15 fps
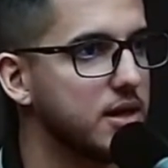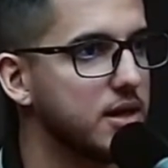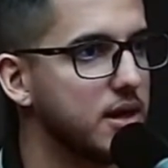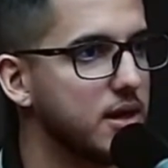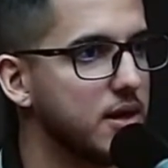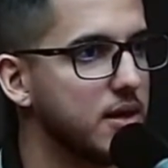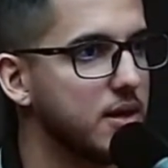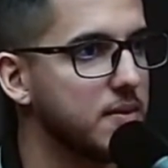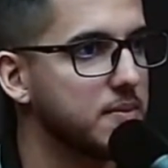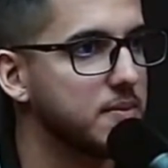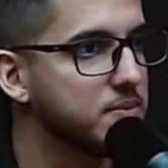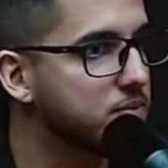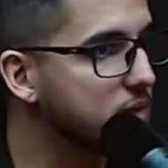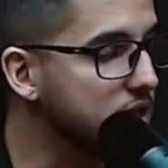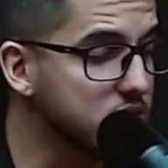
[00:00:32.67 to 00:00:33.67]
Gente.
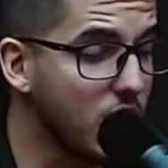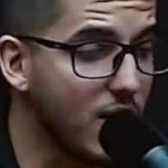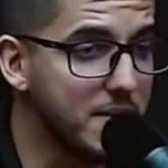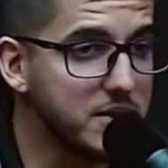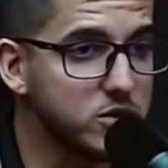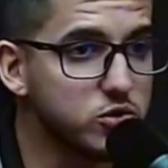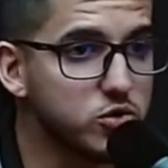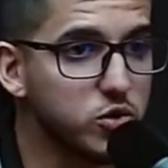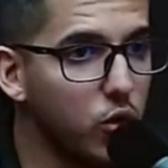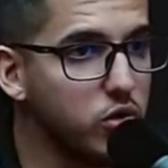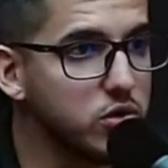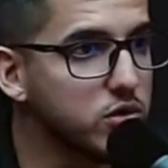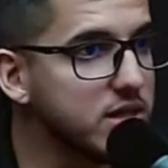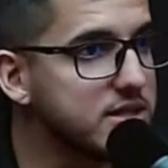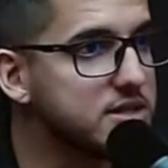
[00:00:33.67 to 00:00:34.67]
Isso é um
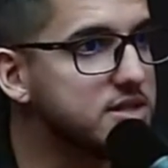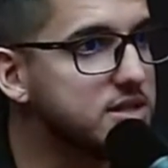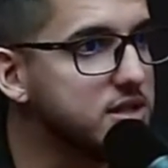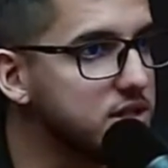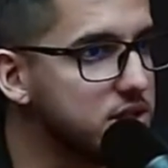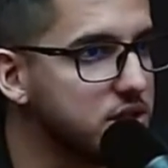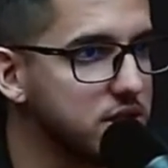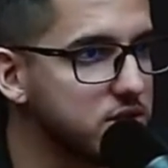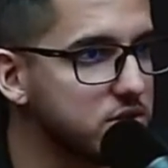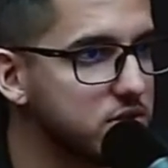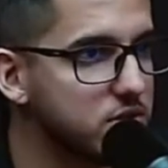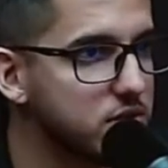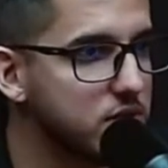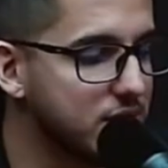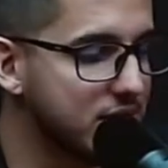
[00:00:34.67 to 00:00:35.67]
absurdo, não existe isso.
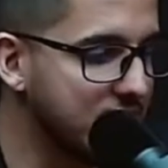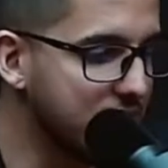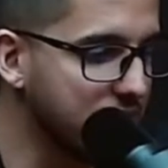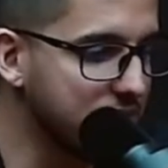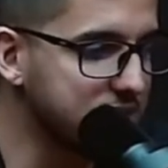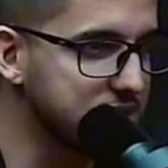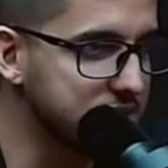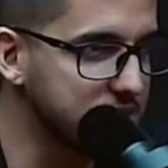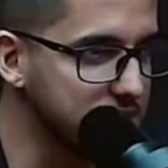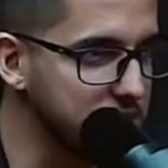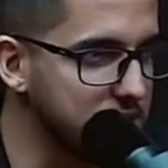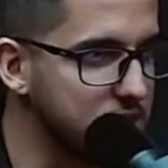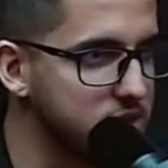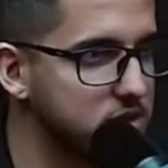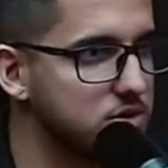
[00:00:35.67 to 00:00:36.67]
Não
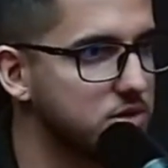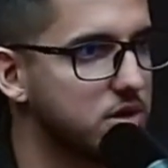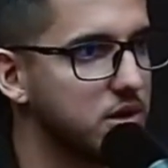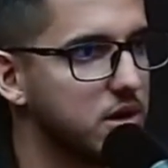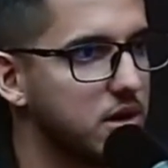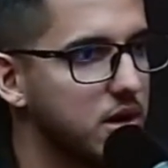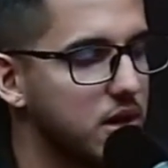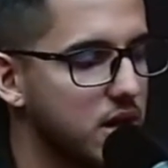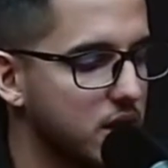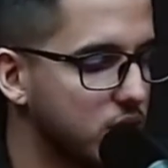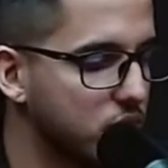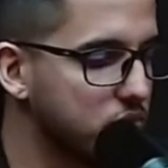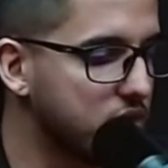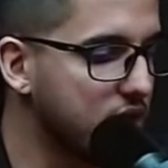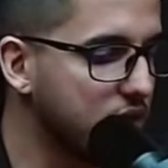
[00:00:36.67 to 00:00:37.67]
existe isso.
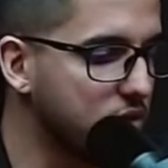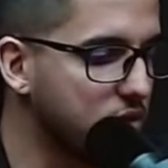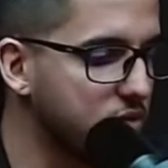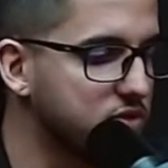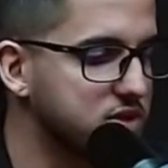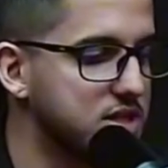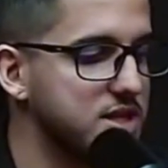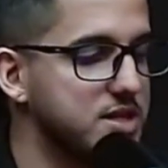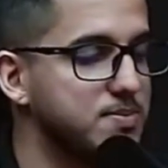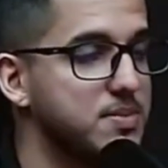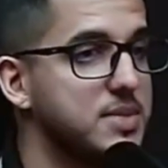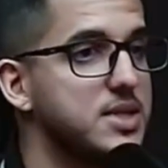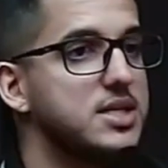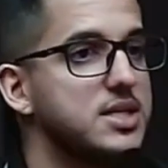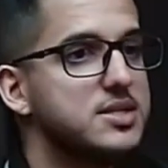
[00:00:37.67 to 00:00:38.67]
Não tem como você
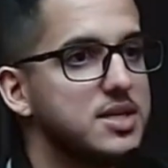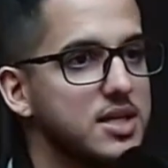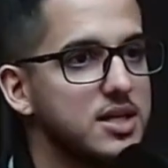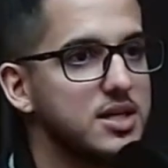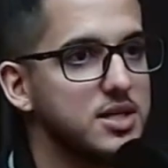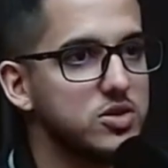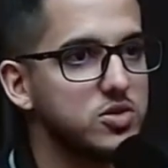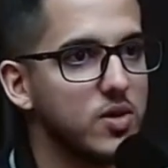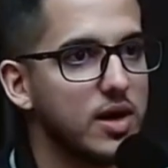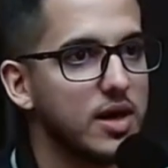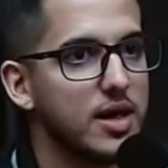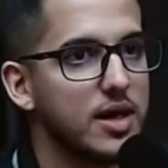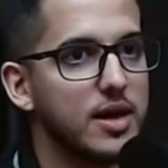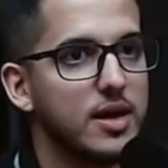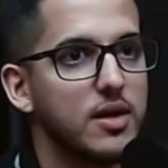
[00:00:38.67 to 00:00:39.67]
me dizer que isso
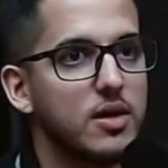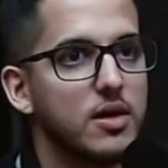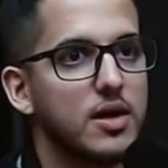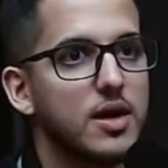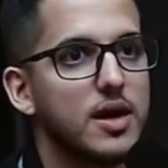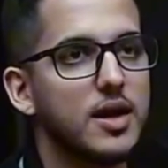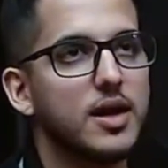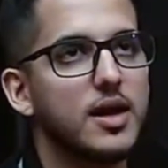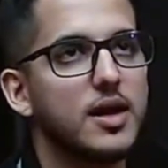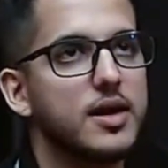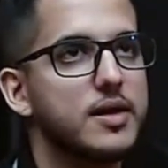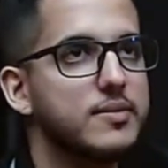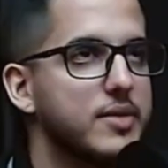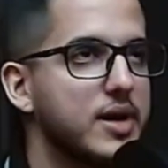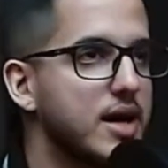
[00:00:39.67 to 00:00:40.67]
é
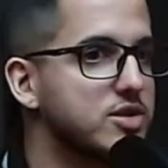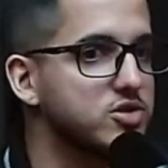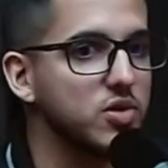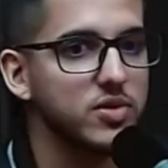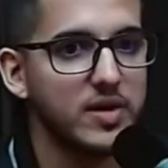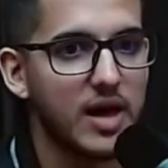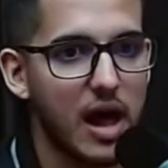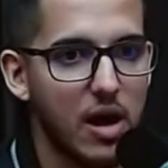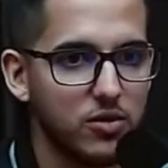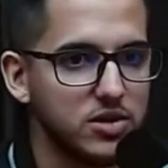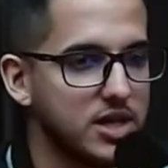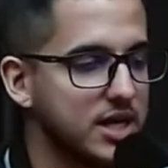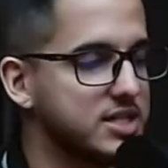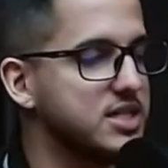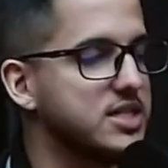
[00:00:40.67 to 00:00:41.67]
racional
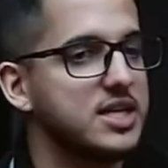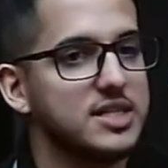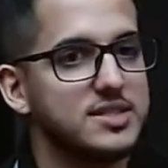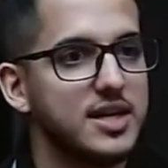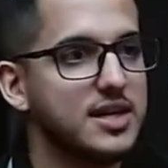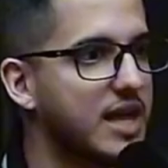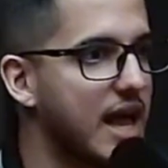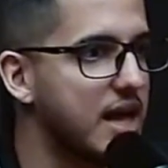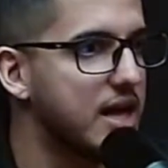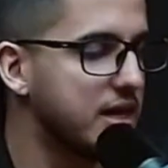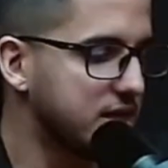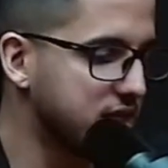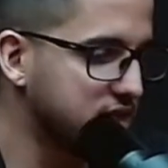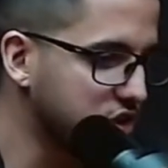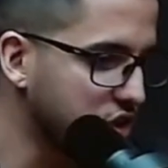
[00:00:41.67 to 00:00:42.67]
de a gente aceitar,
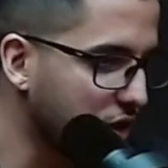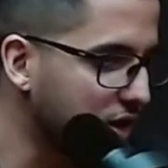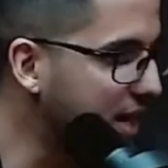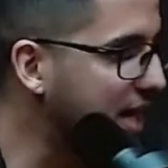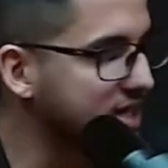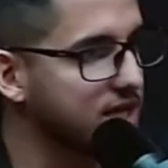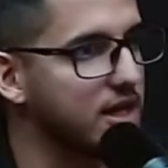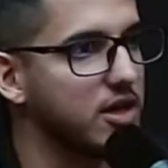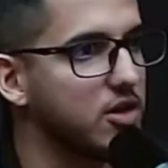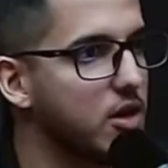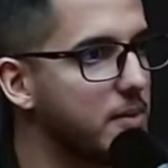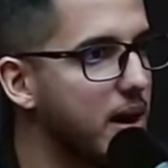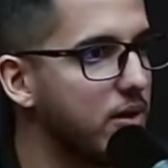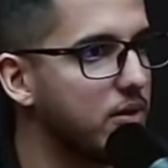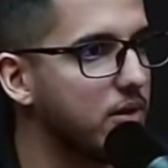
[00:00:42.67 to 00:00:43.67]
de a gente olhar e achar que é
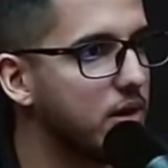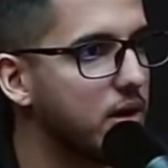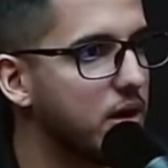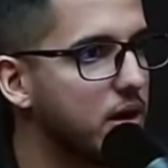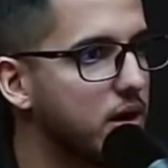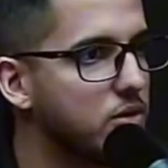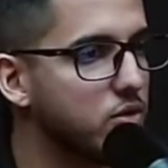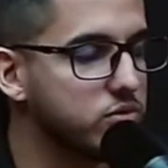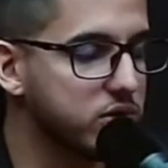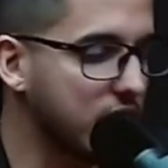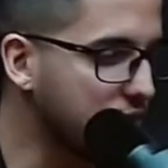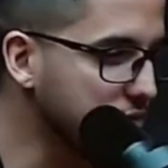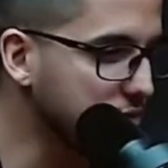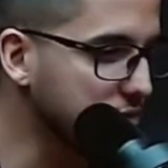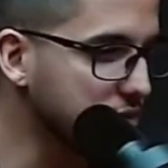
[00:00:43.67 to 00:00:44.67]
normal. Não tem
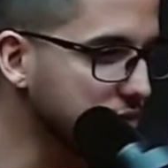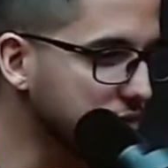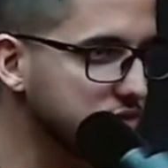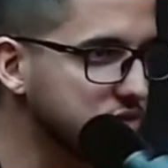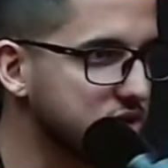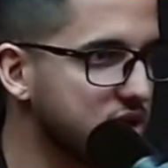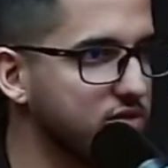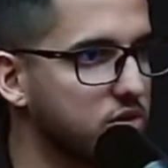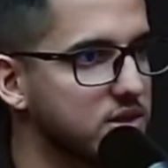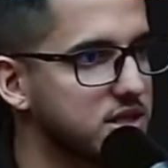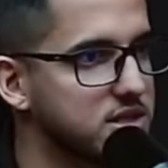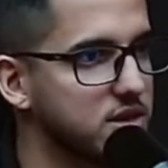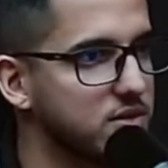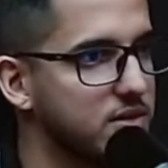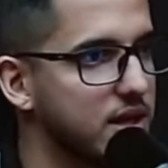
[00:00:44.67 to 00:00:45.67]
como não se revoltar com a
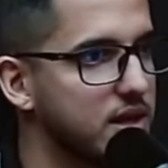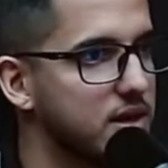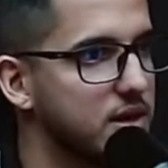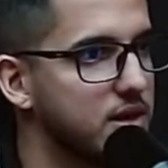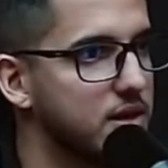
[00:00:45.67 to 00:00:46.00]
gestão dela.